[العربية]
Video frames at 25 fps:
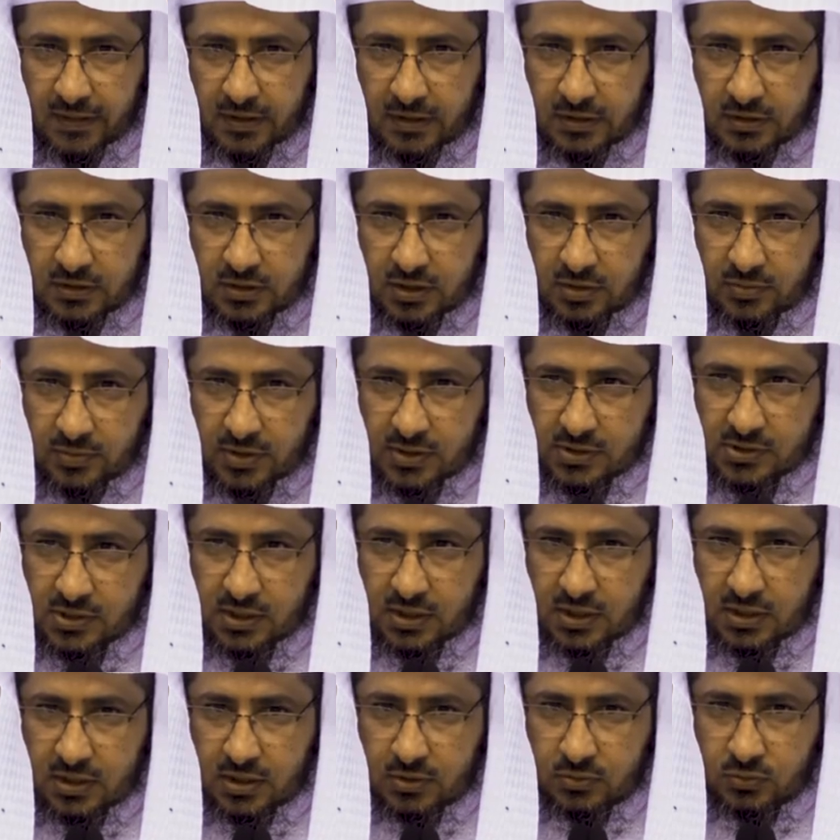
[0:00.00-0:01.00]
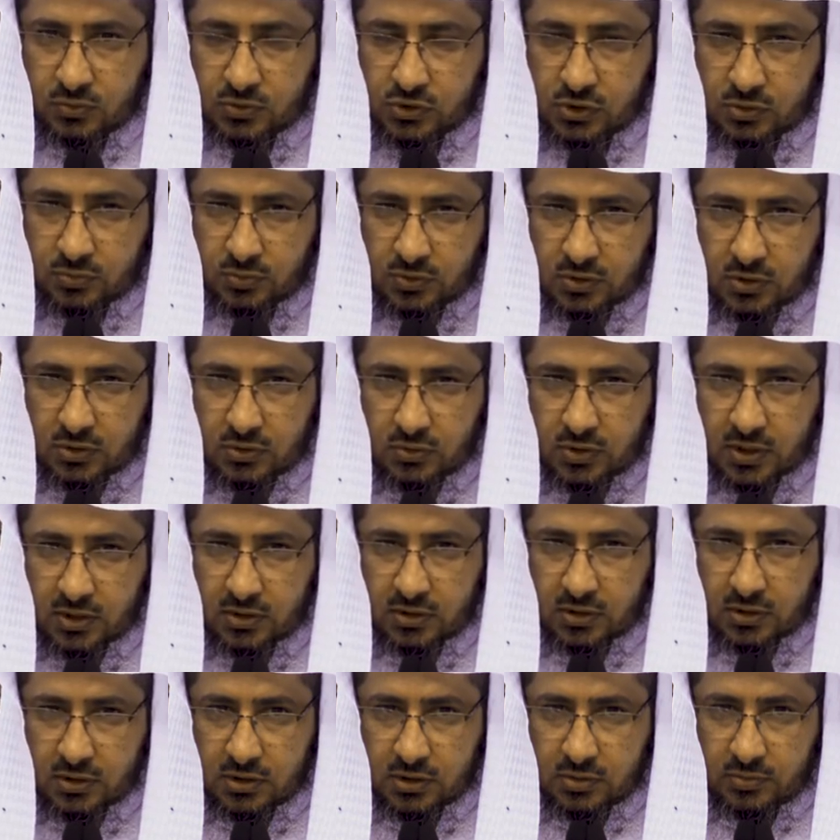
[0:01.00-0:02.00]
عندما سأله جبريل
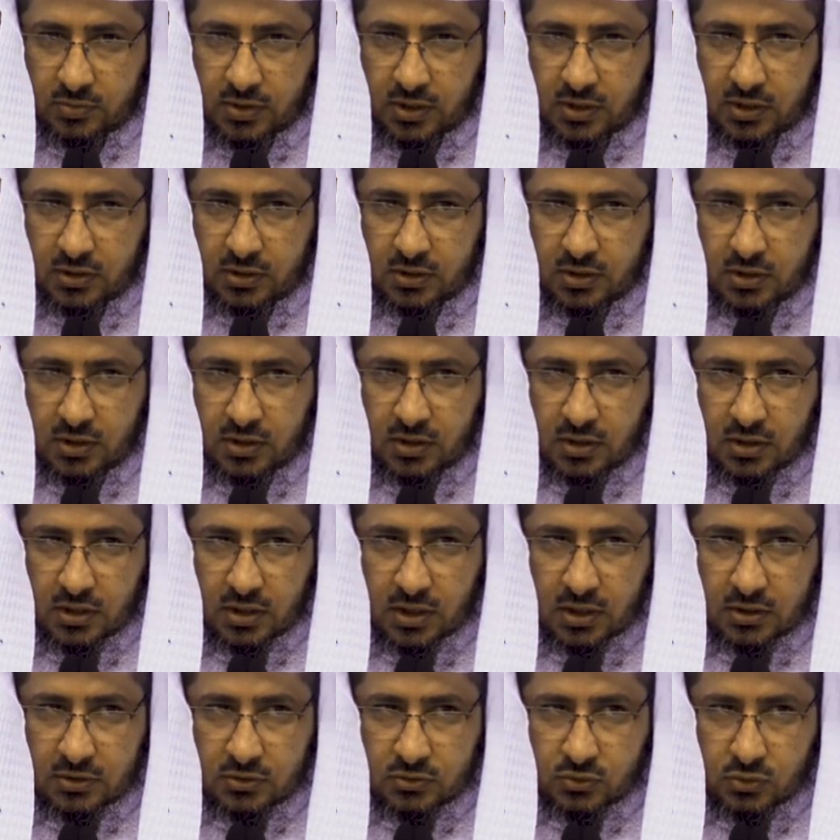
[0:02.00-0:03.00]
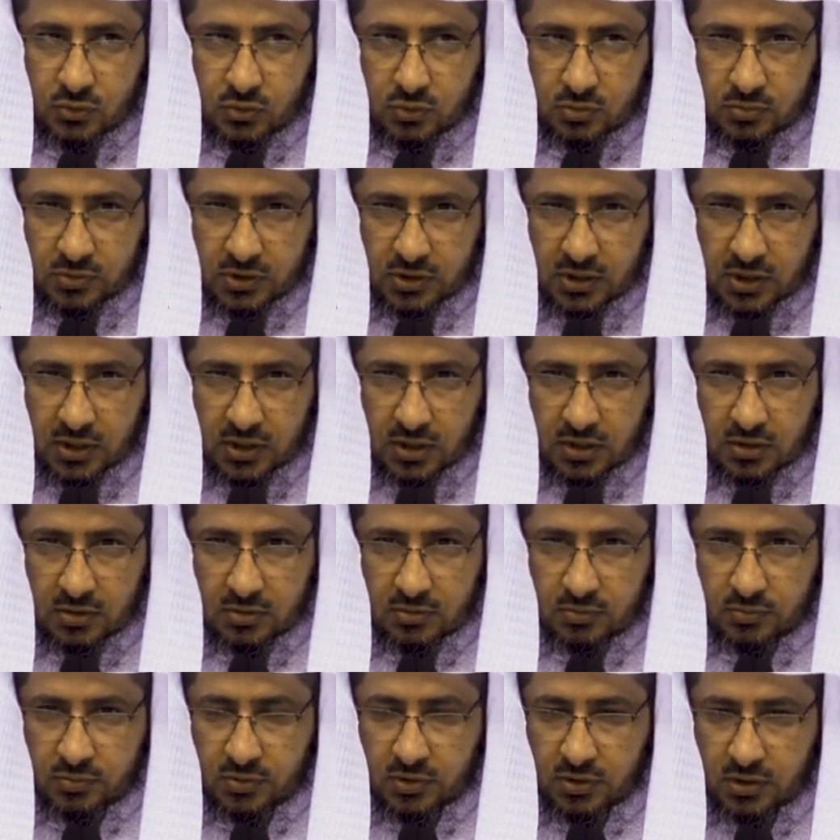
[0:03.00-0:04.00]
عن الإيمان أن تؤمن
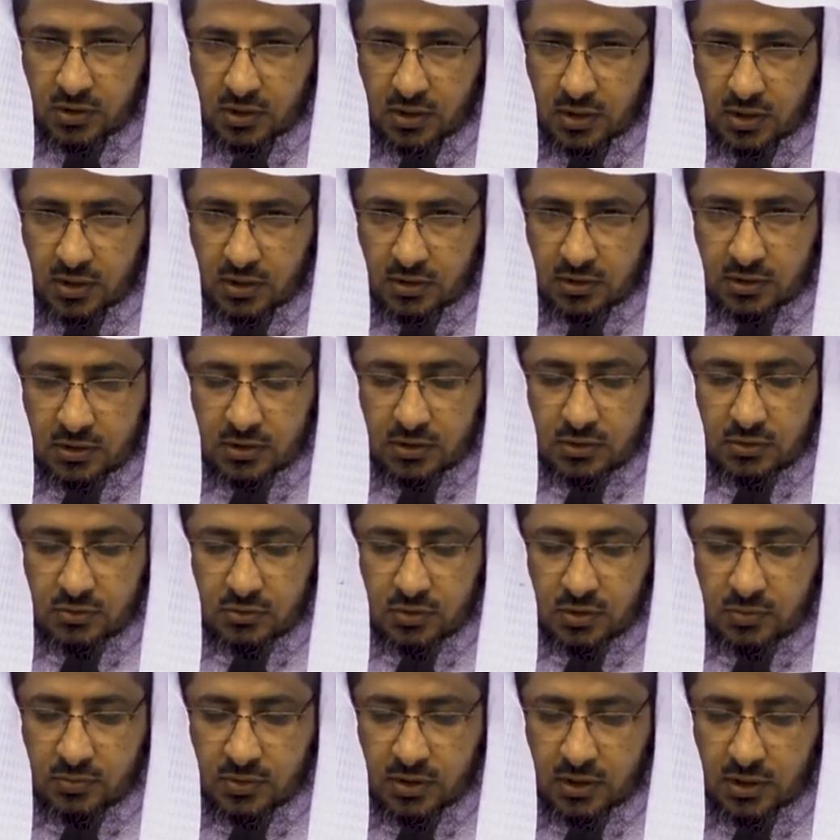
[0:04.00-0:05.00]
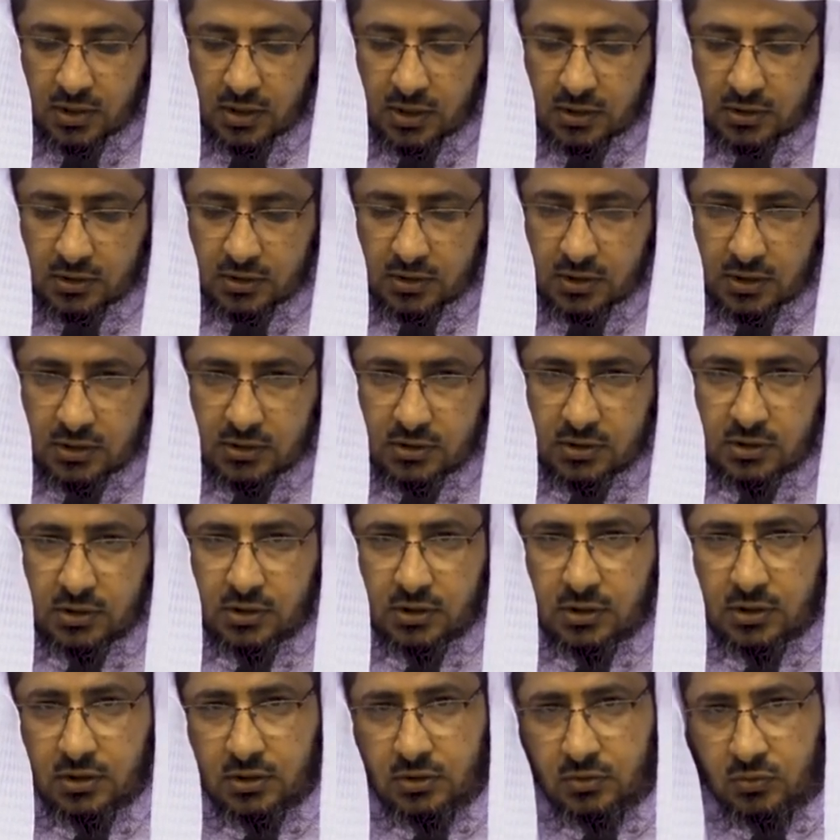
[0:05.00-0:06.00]
بالله
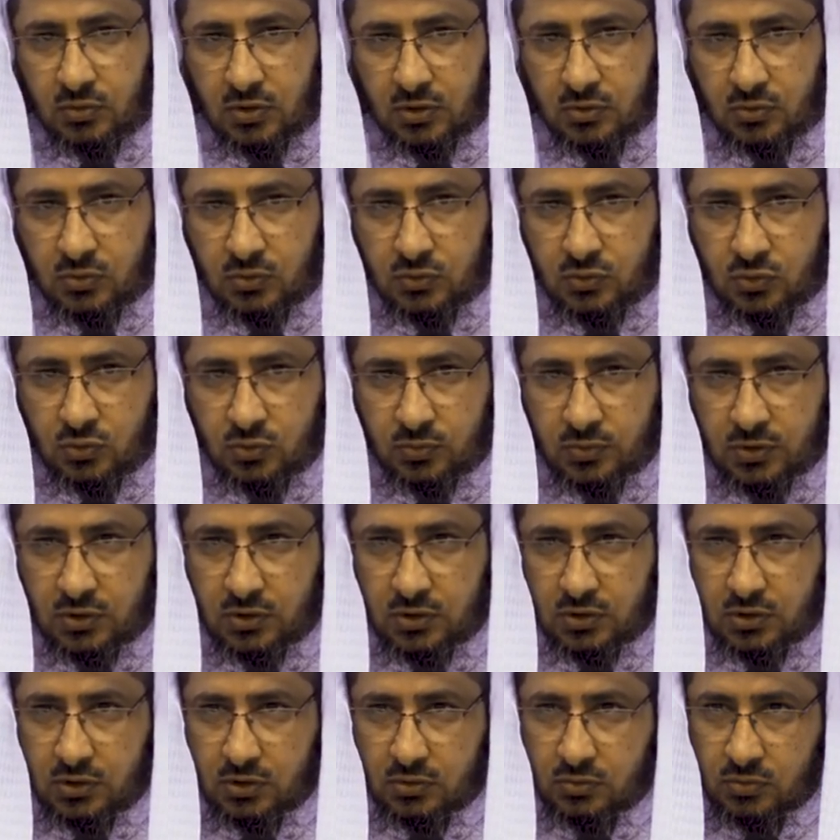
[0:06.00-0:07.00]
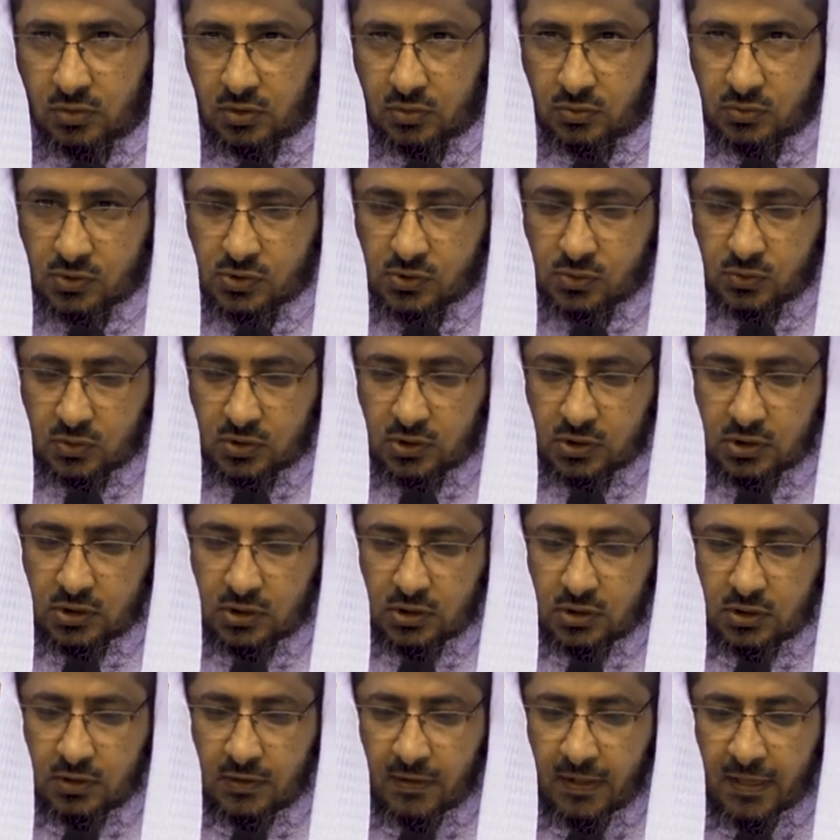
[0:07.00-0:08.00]
وملائكته وكتبه
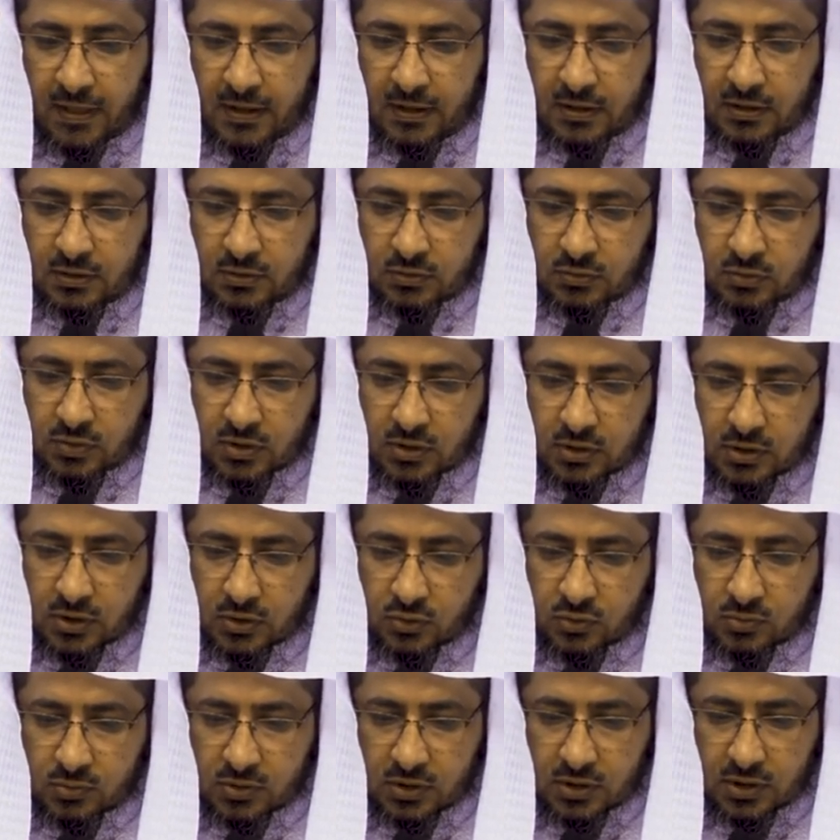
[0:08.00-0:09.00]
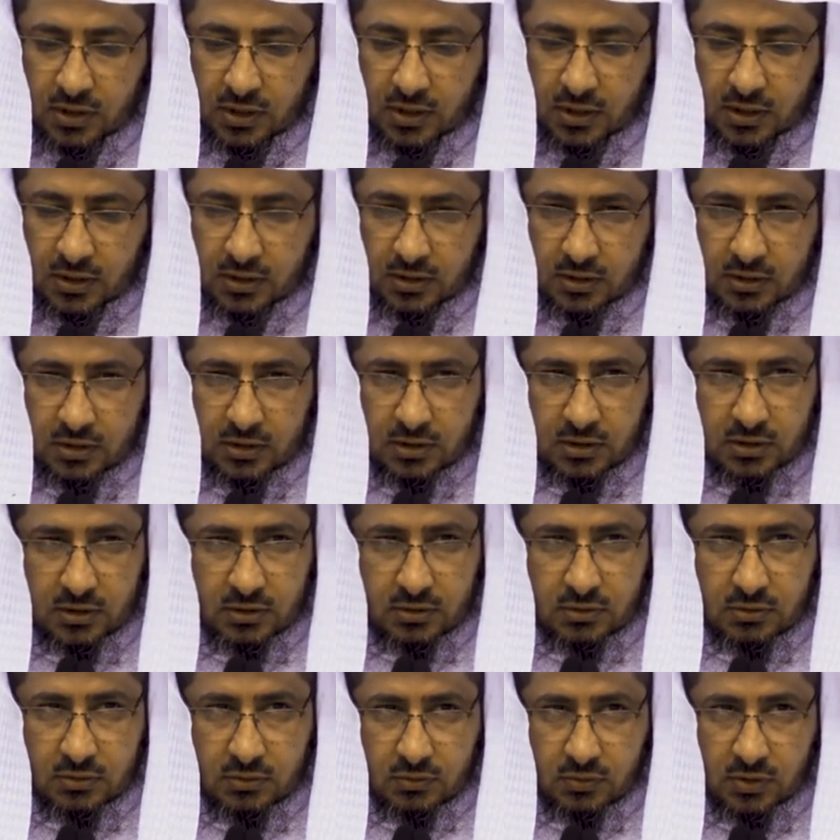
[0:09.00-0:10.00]
ورسله واليوم الآخر
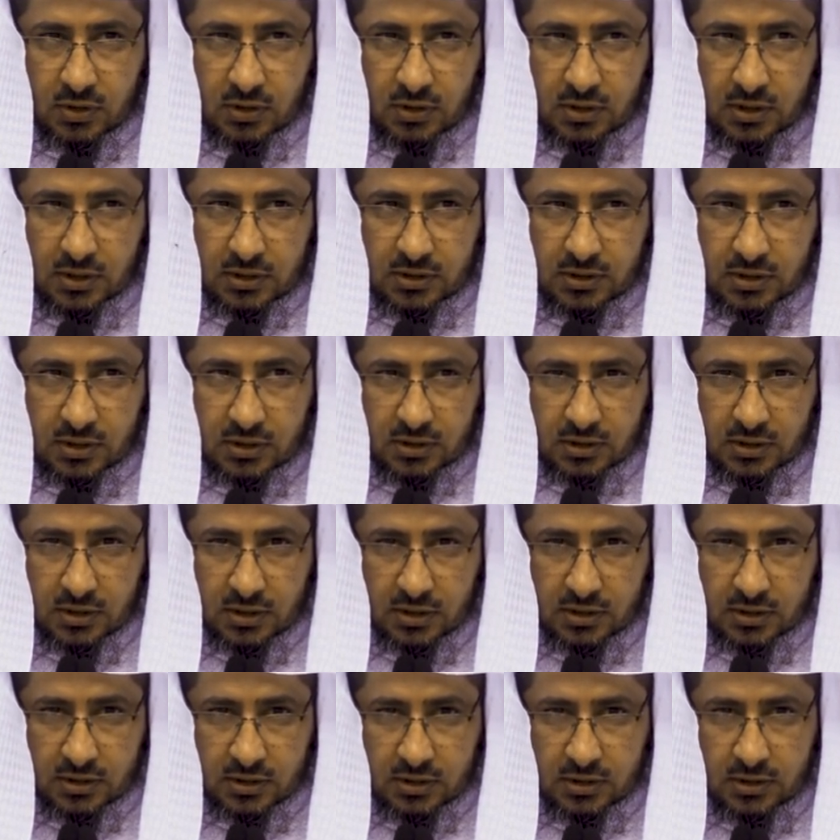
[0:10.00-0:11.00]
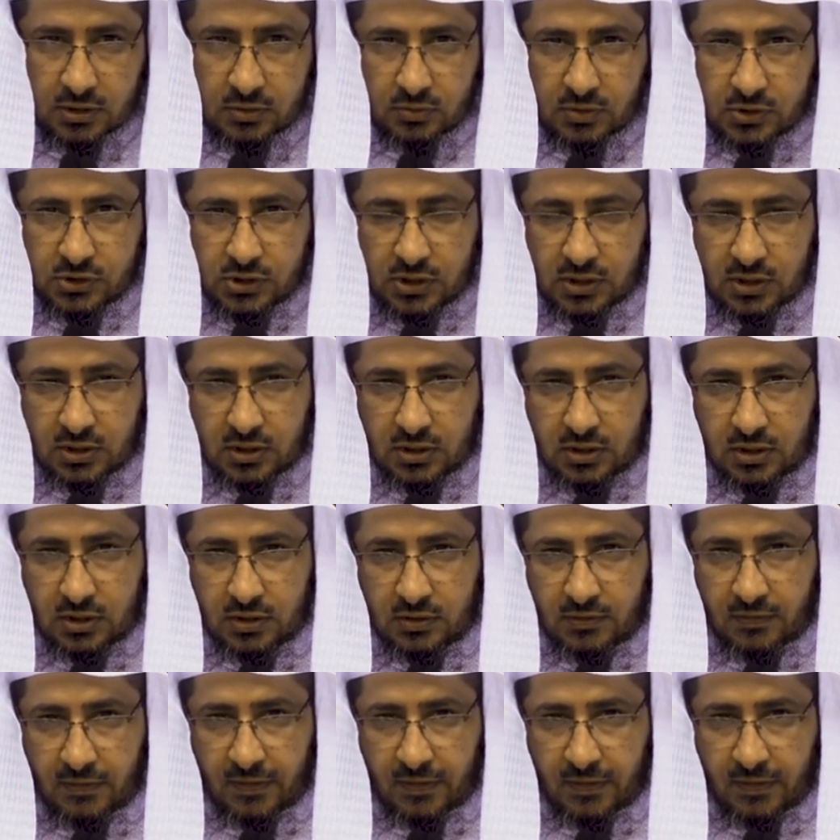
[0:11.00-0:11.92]
والقدر خيره وشره